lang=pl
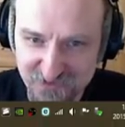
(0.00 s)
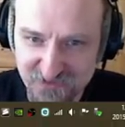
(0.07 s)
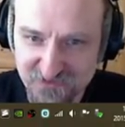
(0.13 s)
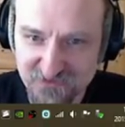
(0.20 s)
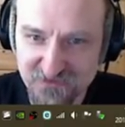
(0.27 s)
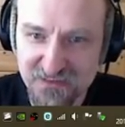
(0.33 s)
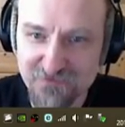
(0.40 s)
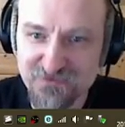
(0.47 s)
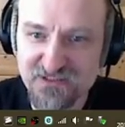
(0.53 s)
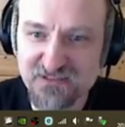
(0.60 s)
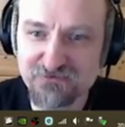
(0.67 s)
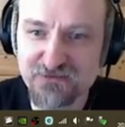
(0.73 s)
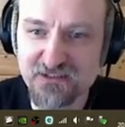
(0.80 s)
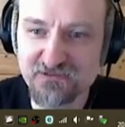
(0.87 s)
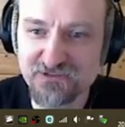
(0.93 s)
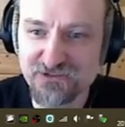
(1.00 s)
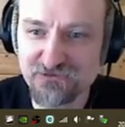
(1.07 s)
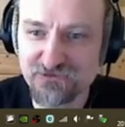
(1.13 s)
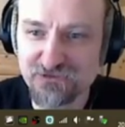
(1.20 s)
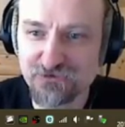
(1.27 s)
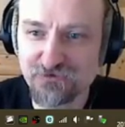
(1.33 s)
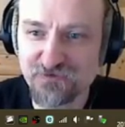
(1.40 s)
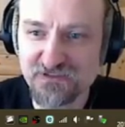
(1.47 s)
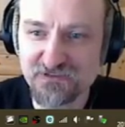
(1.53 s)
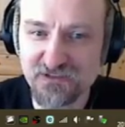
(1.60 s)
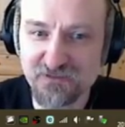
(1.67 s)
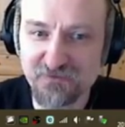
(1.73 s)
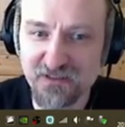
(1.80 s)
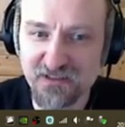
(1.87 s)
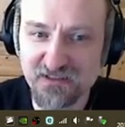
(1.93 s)
Jest to najlepszy sprzedający się tytuł w
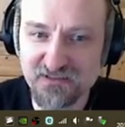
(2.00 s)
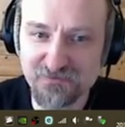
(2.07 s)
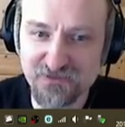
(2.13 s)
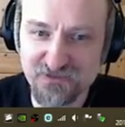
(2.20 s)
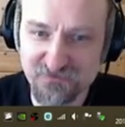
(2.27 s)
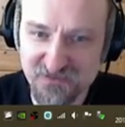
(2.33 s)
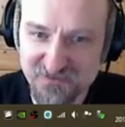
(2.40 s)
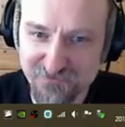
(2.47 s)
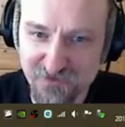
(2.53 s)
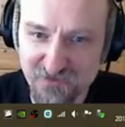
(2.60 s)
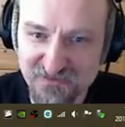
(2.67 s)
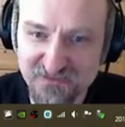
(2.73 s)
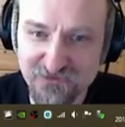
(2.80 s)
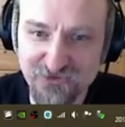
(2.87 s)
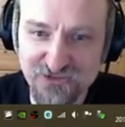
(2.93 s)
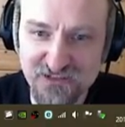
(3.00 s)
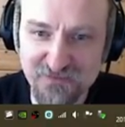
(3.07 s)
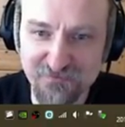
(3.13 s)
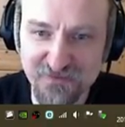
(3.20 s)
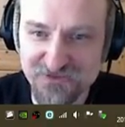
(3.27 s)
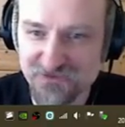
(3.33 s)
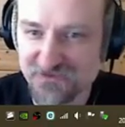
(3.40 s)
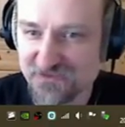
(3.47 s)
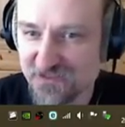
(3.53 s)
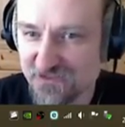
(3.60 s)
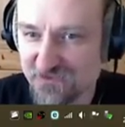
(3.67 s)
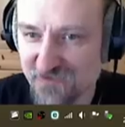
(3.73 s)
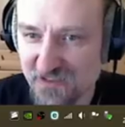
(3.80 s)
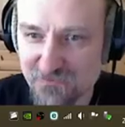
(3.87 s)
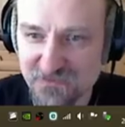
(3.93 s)
historii marki, co może być sporym zaskoczeniem patrząc na to,
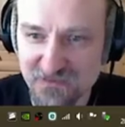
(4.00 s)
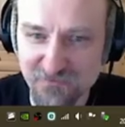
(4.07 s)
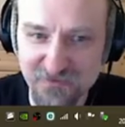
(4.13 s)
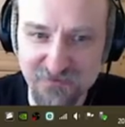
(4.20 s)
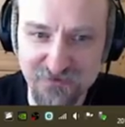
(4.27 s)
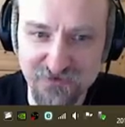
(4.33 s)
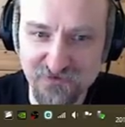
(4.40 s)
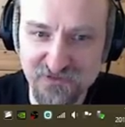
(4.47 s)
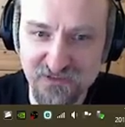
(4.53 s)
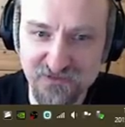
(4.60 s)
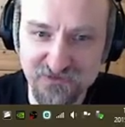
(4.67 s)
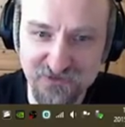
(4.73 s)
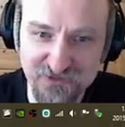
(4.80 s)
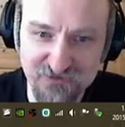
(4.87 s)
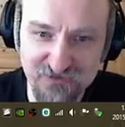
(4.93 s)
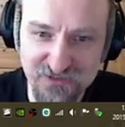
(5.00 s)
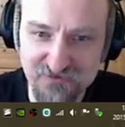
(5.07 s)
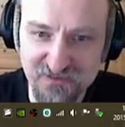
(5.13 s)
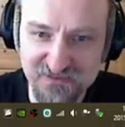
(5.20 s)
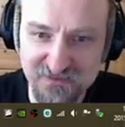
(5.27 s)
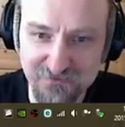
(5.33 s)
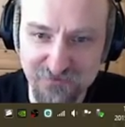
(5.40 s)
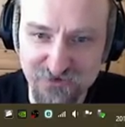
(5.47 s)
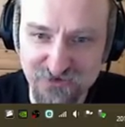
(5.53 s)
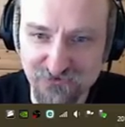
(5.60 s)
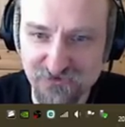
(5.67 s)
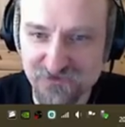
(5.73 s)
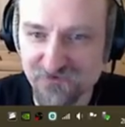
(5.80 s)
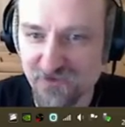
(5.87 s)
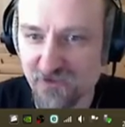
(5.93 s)
w jakim tempie produkcja rozchodziła się na samym
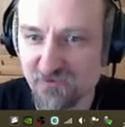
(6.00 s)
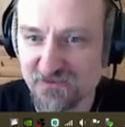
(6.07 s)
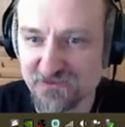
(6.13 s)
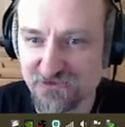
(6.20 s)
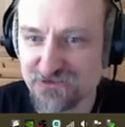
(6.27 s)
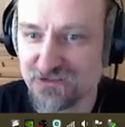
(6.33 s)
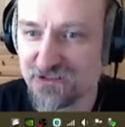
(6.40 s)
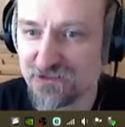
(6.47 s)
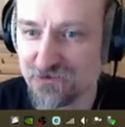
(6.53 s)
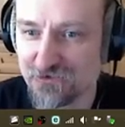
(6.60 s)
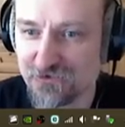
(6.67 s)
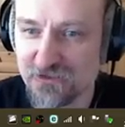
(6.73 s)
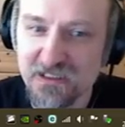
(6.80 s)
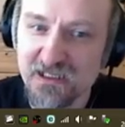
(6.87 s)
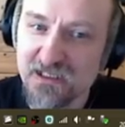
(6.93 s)
początku swojej obecności na rynku.